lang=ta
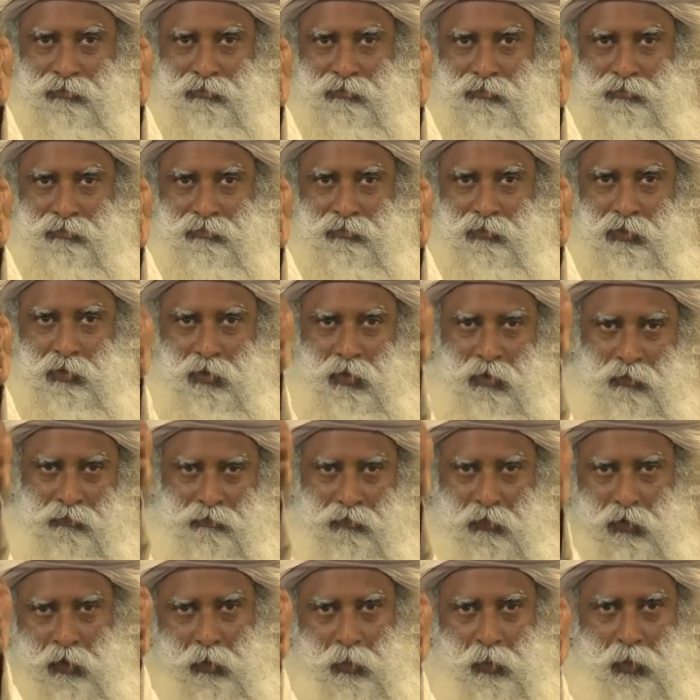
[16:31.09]
உங்க வாழ்க்கை
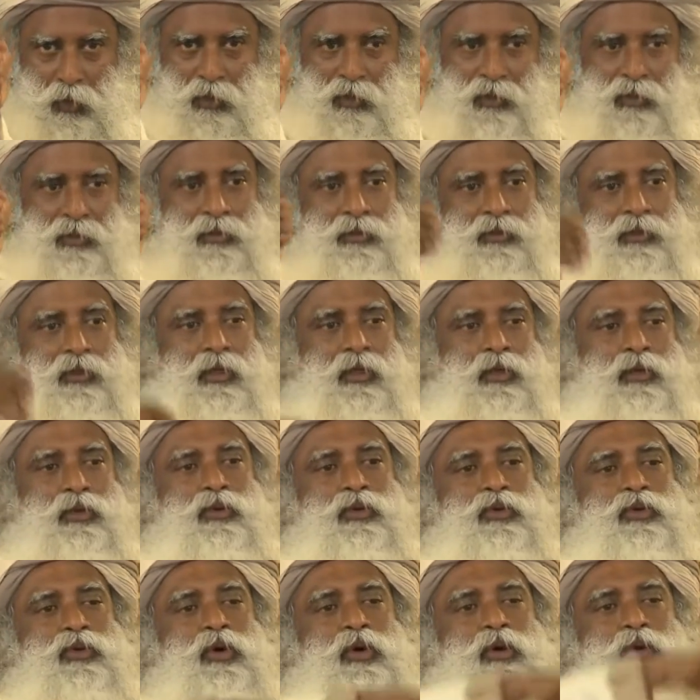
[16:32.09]
முன்னேறி போறதை
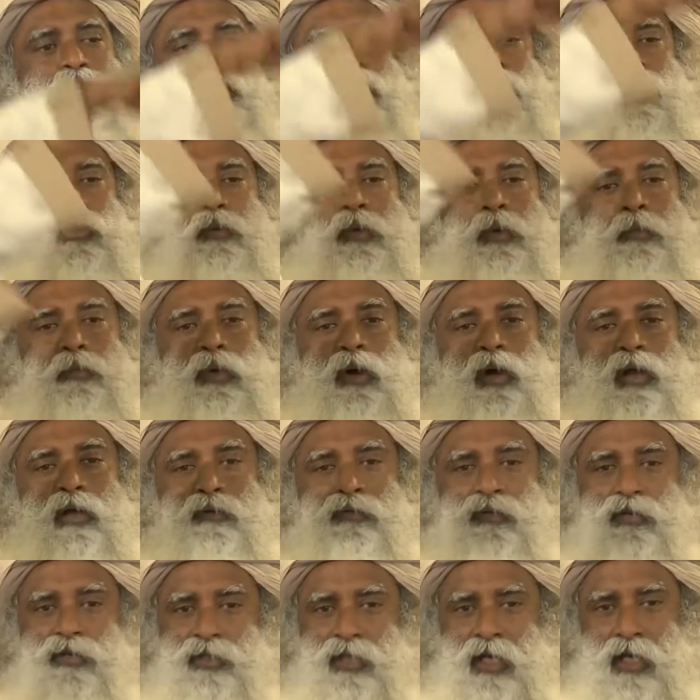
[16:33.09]
தான் விரும்புறீங்க
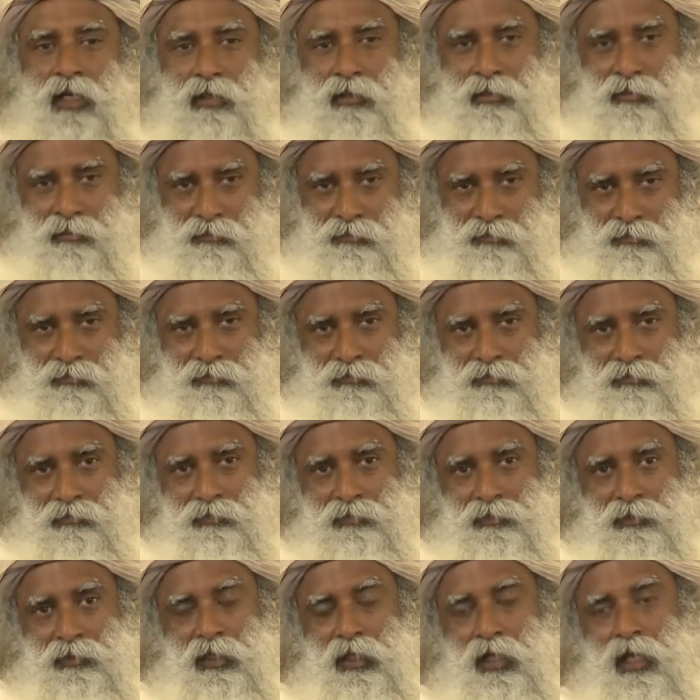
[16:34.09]
அந்த சுழற்சியுடைய
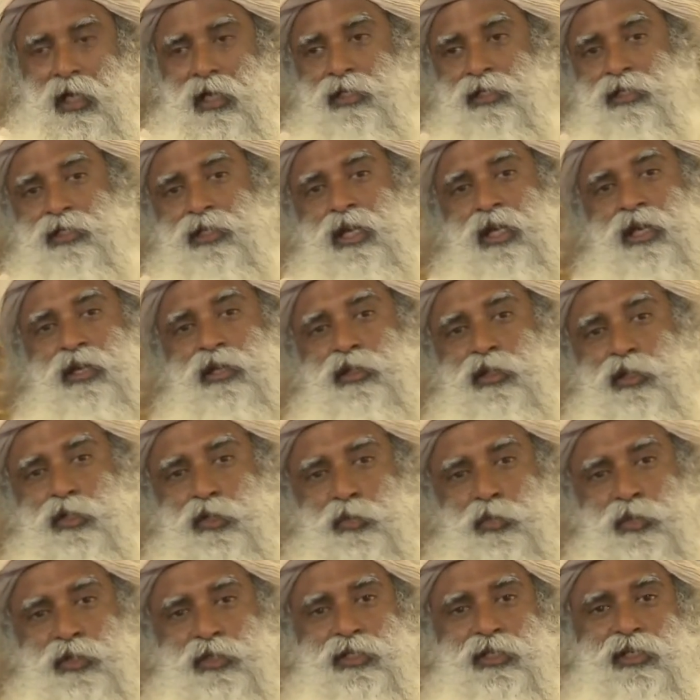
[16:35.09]
அங்கமா இருக்க நீங்க
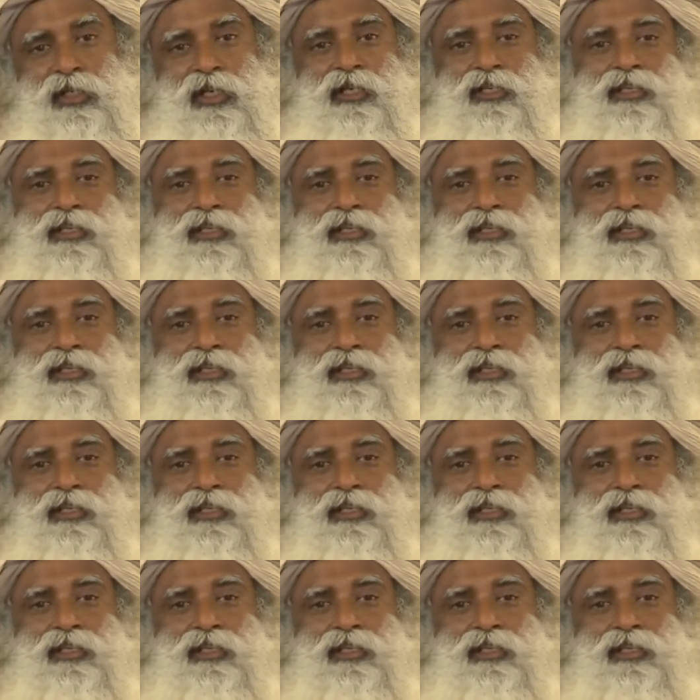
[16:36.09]
விரும்பல